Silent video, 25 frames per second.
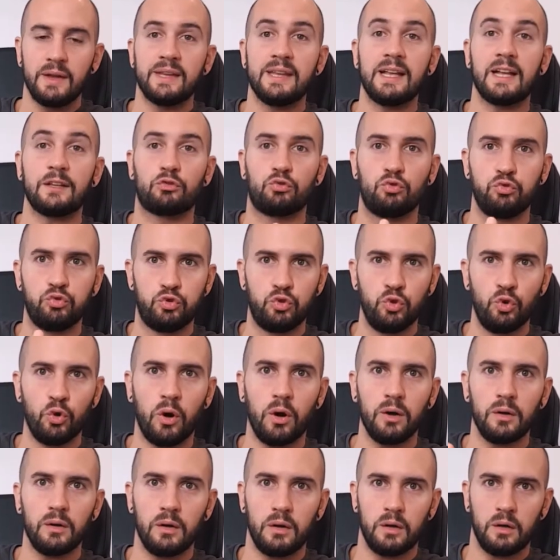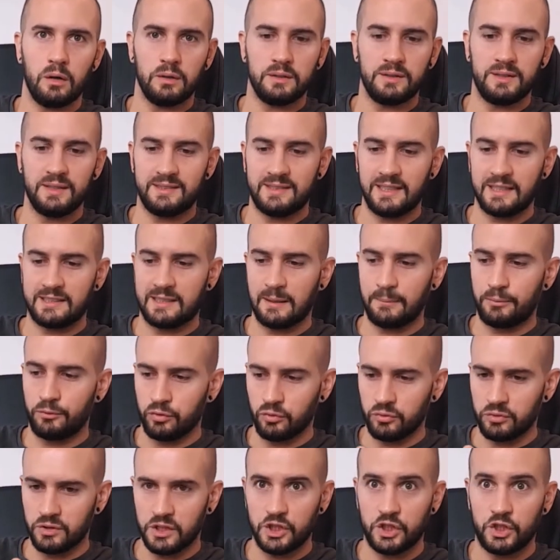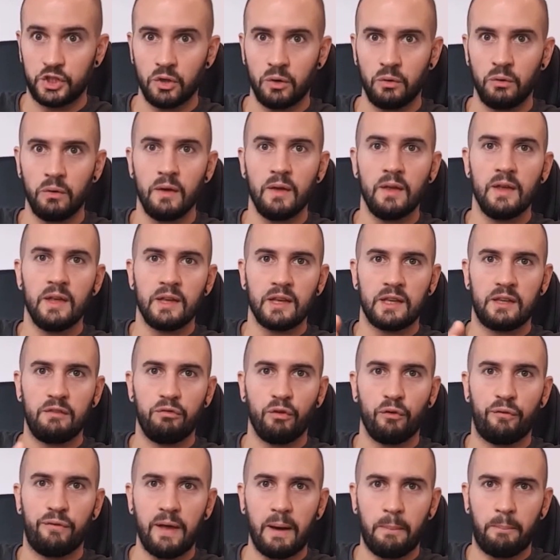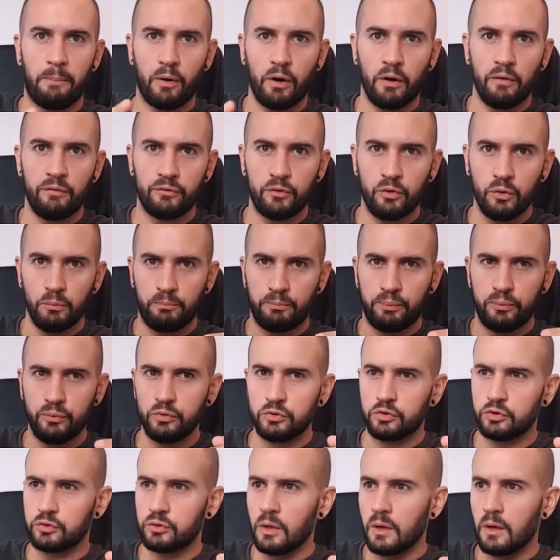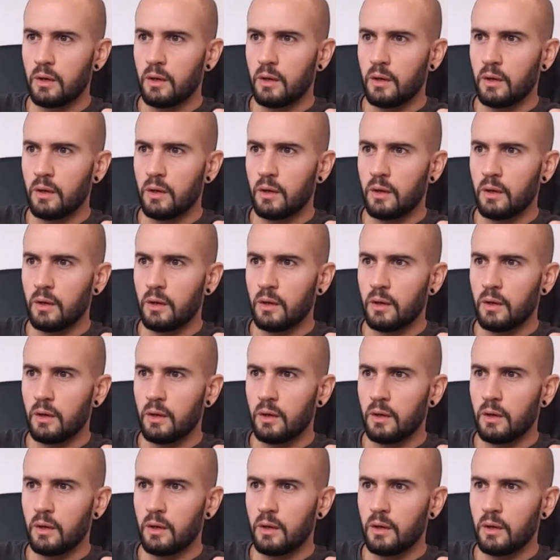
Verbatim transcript: Il y a toujours euh, des exceptions, des gens qui vont faire preuve de plus